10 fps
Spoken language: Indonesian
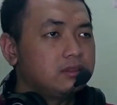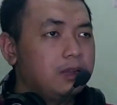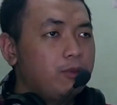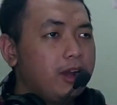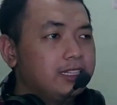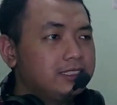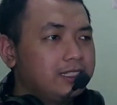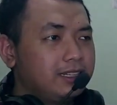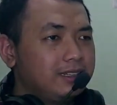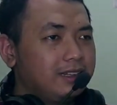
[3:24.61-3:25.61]
Gak boleh
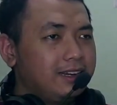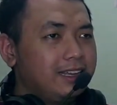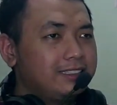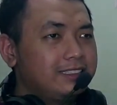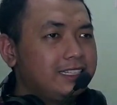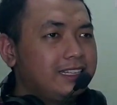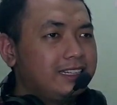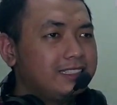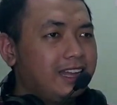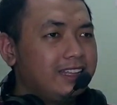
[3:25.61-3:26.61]
ngelihat
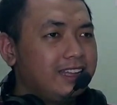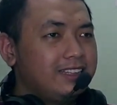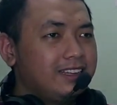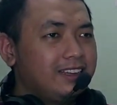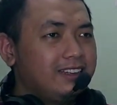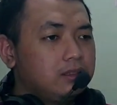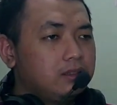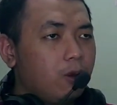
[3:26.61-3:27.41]
sinar cahayanya kan.